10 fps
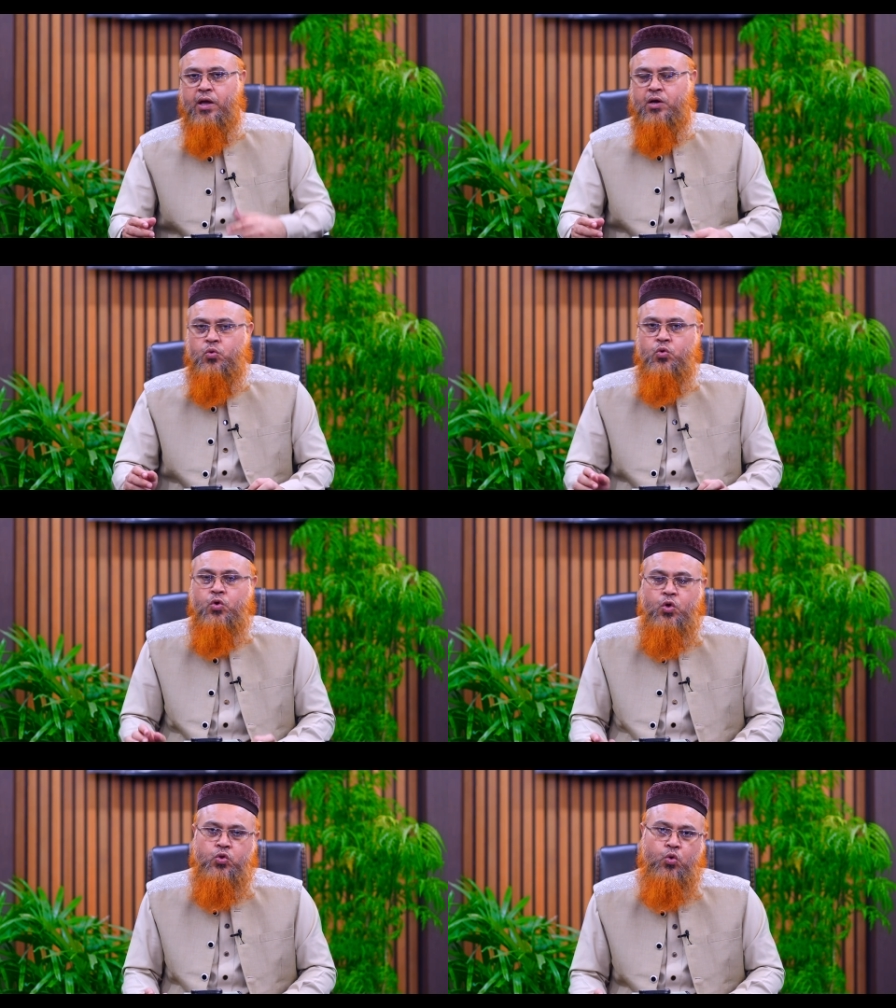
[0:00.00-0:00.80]
একটু
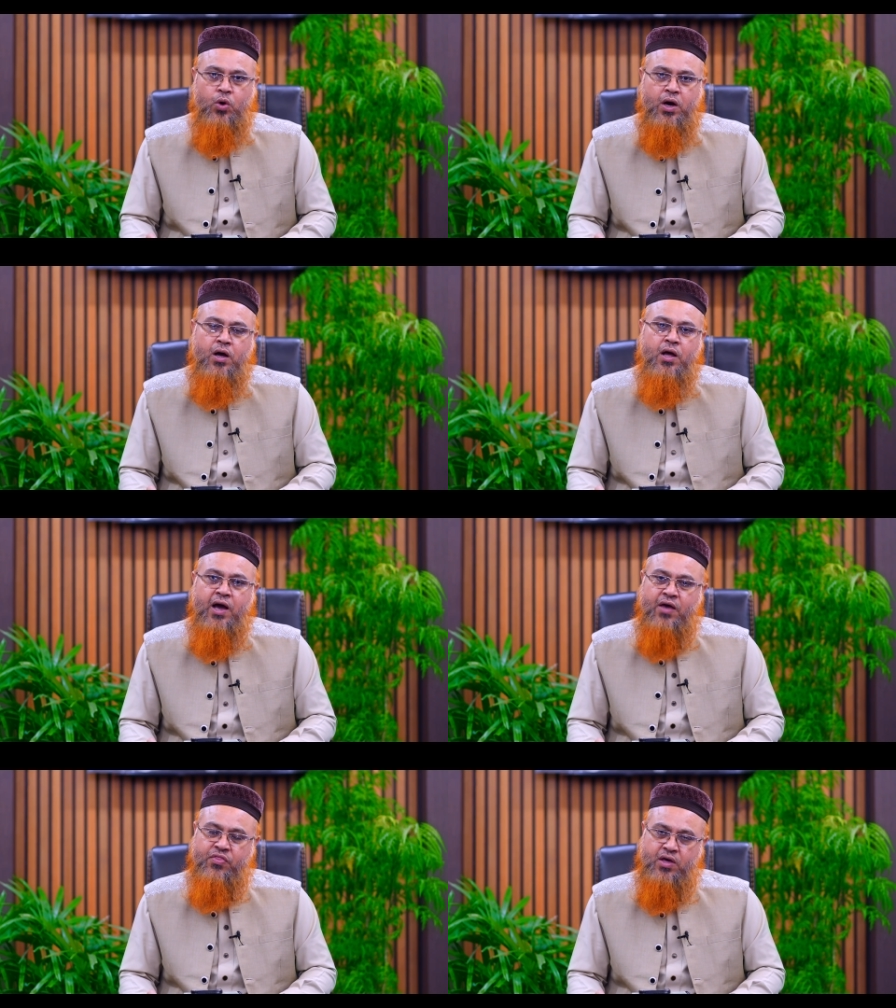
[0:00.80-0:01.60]
দোয়া
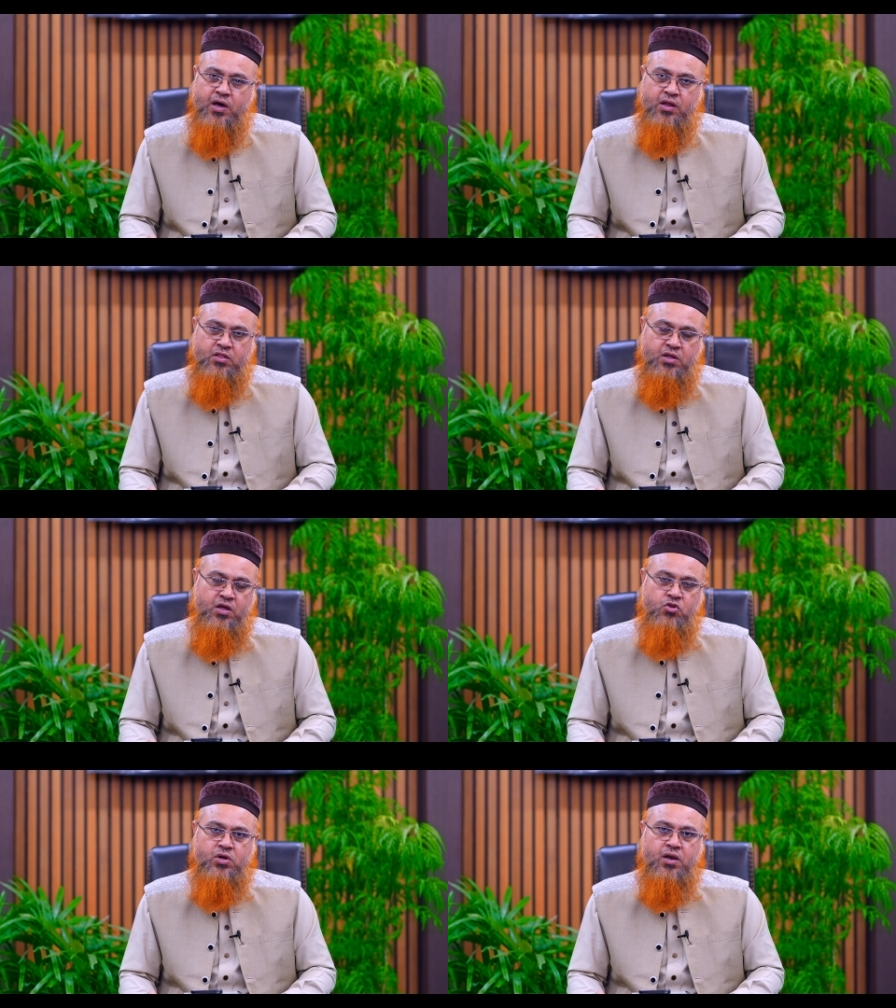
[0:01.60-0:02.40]
আজকার ইত্যাদি
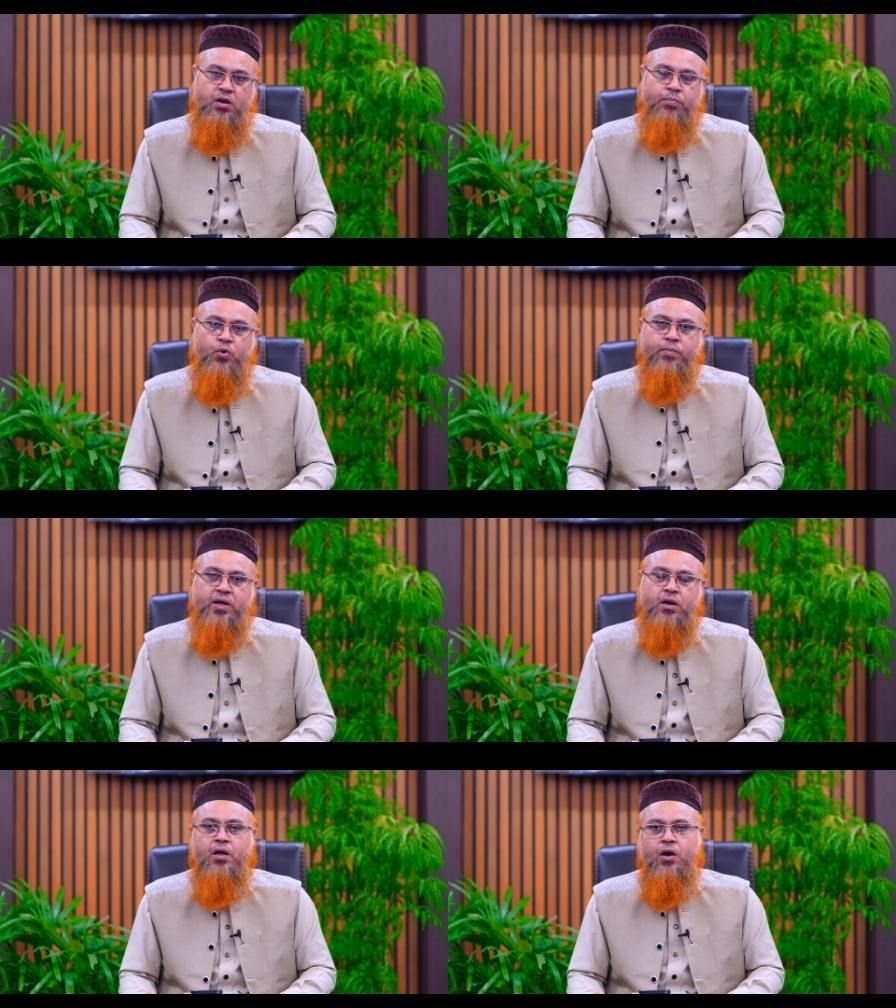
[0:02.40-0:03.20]
ইনশাআল্লাহ
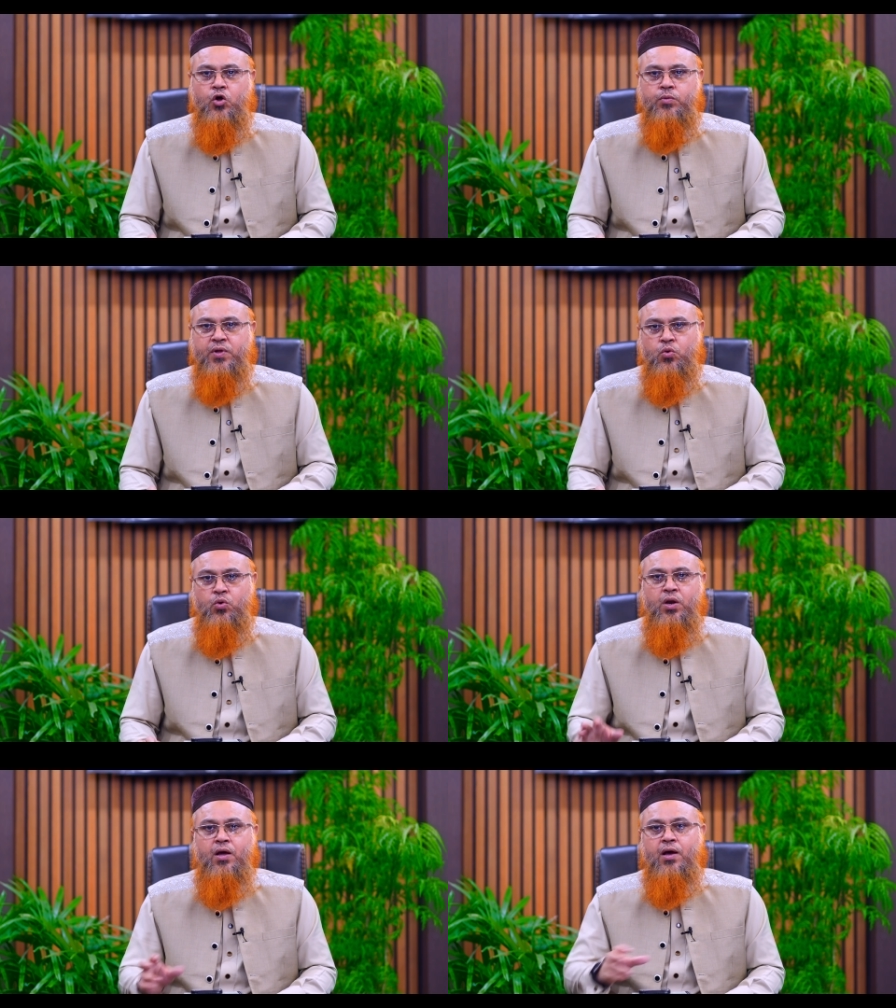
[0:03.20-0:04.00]
পড়বেন অথবা
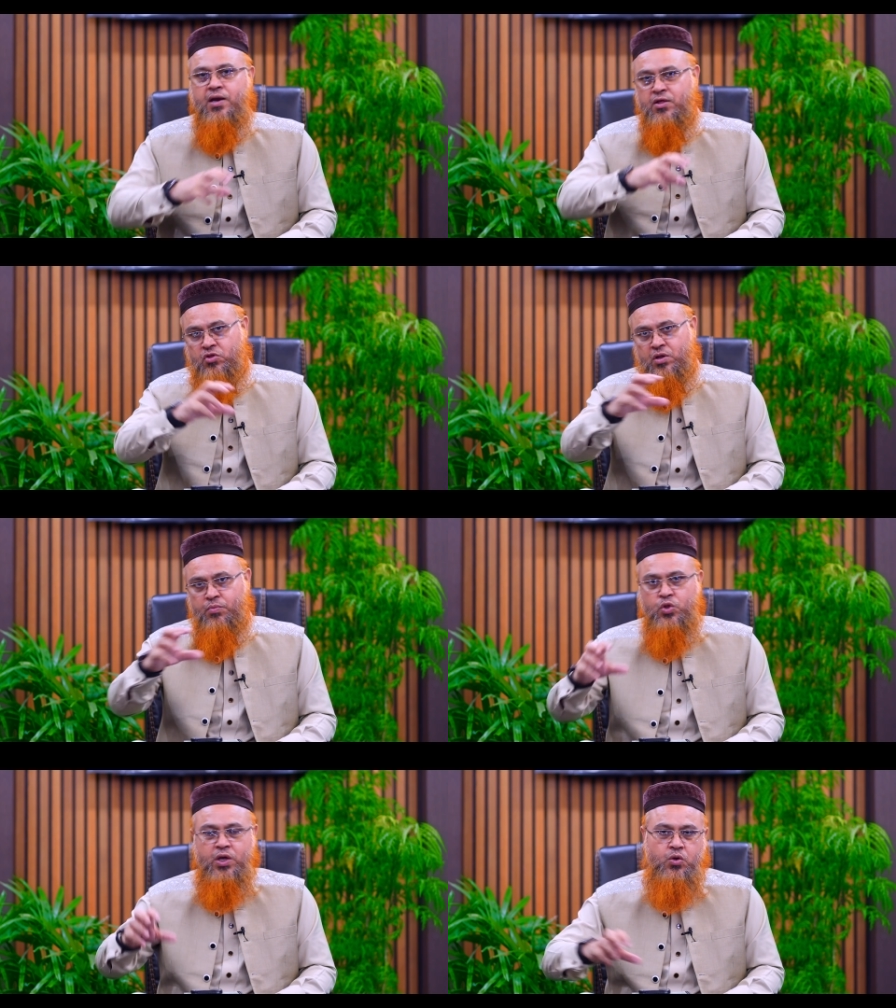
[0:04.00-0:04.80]
ধরুন নিজেদের
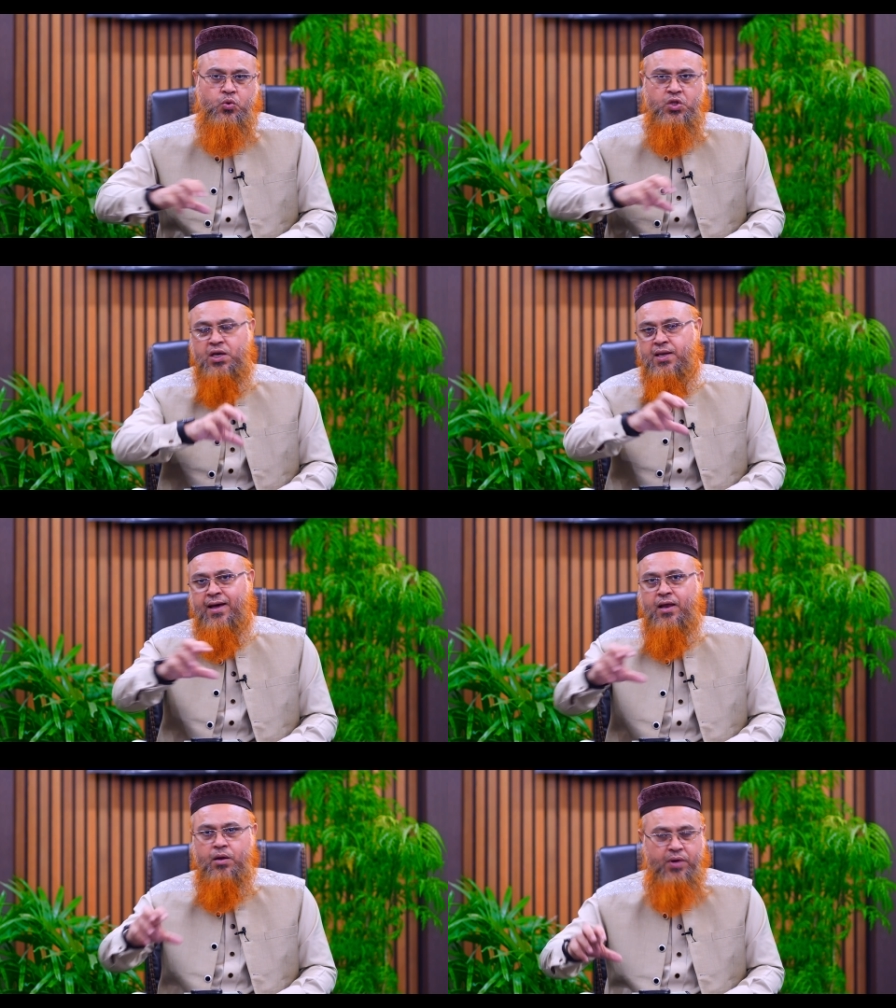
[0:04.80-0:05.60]
মধ্যে একটু দিন নিয়ে
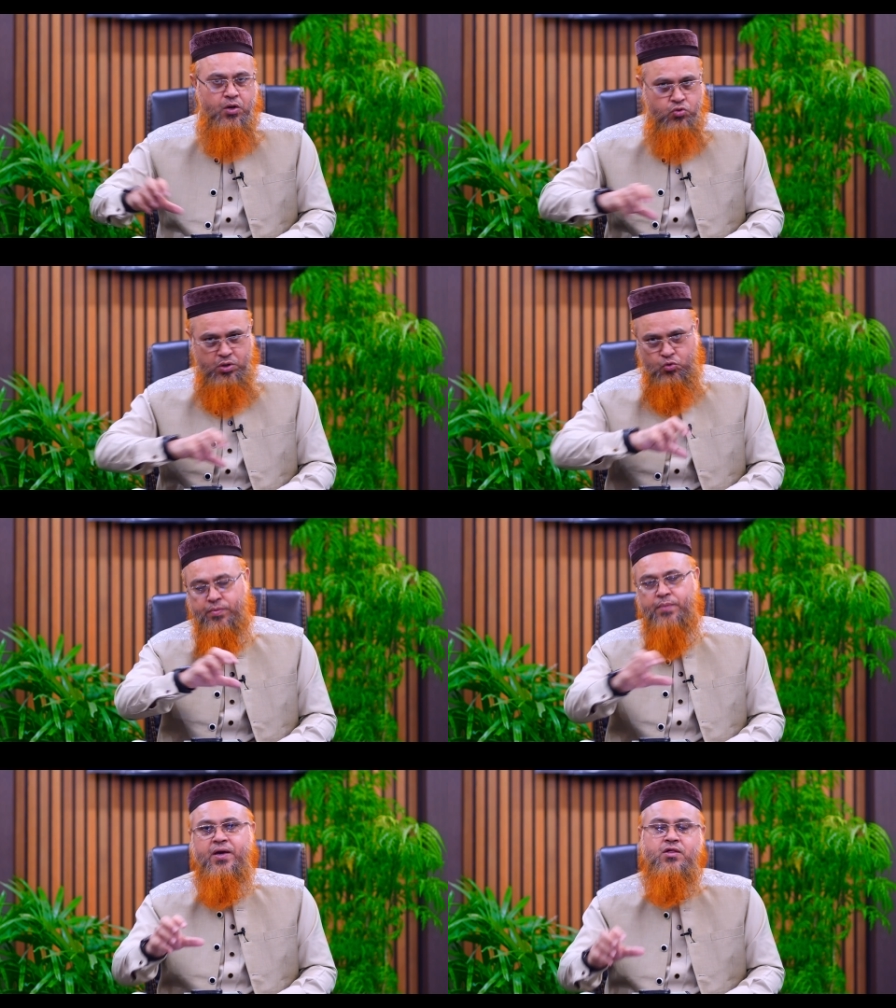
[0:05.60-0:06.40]
আলাপ আলোচনা
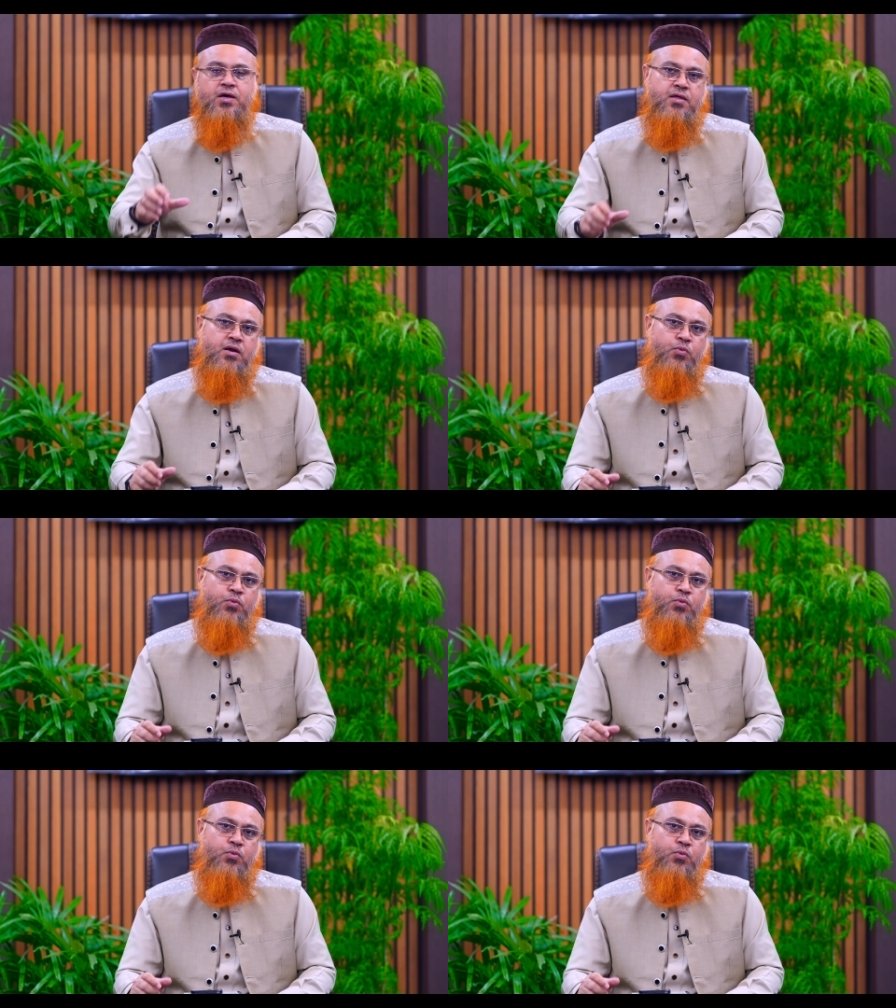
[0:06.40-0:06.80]
করবেন বাসায় যারা